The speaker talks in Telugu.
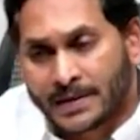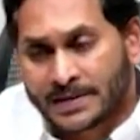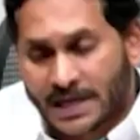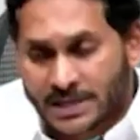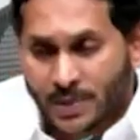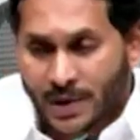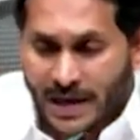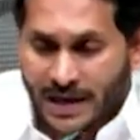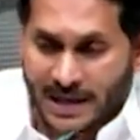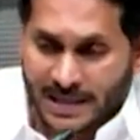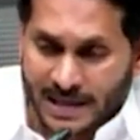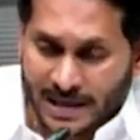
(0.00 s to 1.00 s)

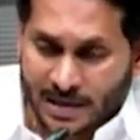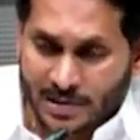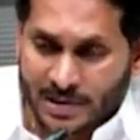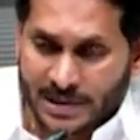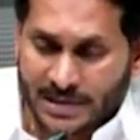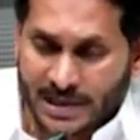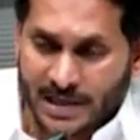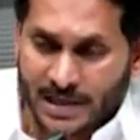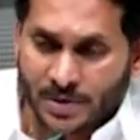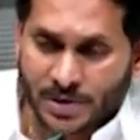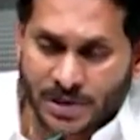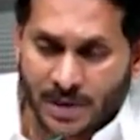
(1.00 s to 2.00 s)
సచివాలయాల దగ్గరలో దగ్గర
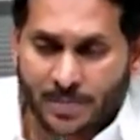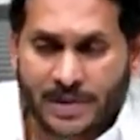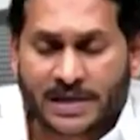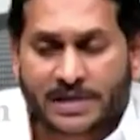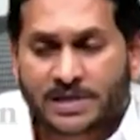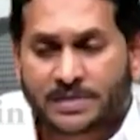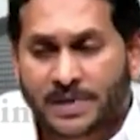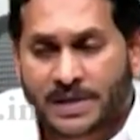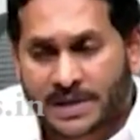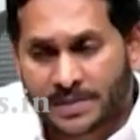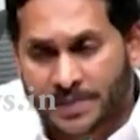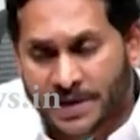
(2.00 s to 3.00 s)
నుంచి అప్లికేషన్
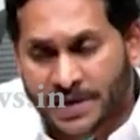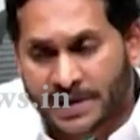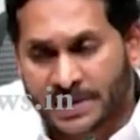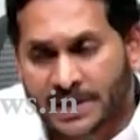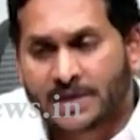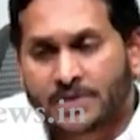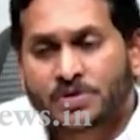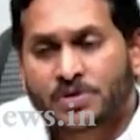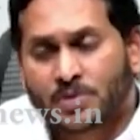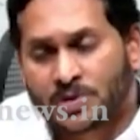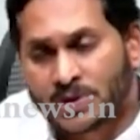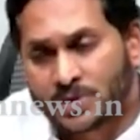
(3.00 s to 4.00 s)
పెట్ట పెట్టడం దగ్గర
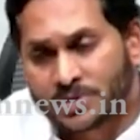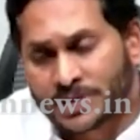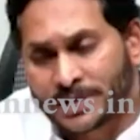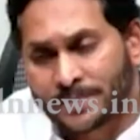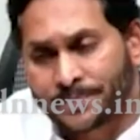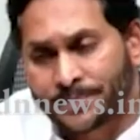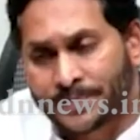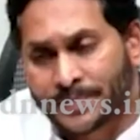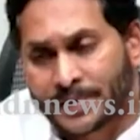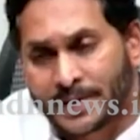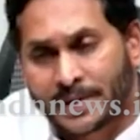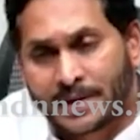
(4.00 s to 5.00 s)
నుంచి మొదలవుతే
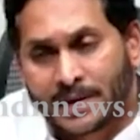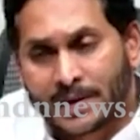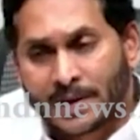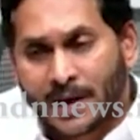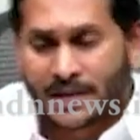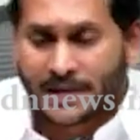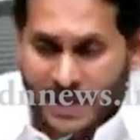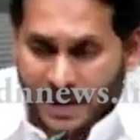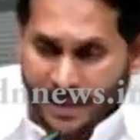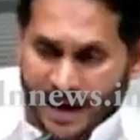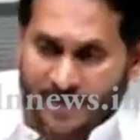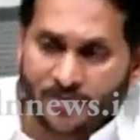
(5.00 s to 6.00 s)
అది ఏ
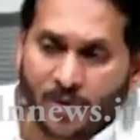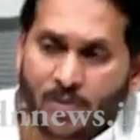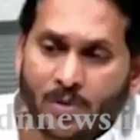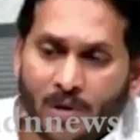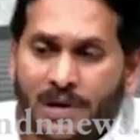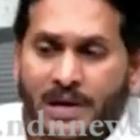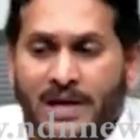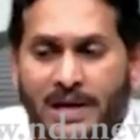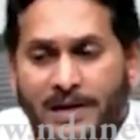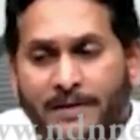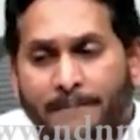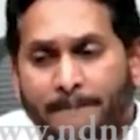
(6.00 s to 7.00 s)
ప్లాట్ఫామ్లో అన్నా కానీ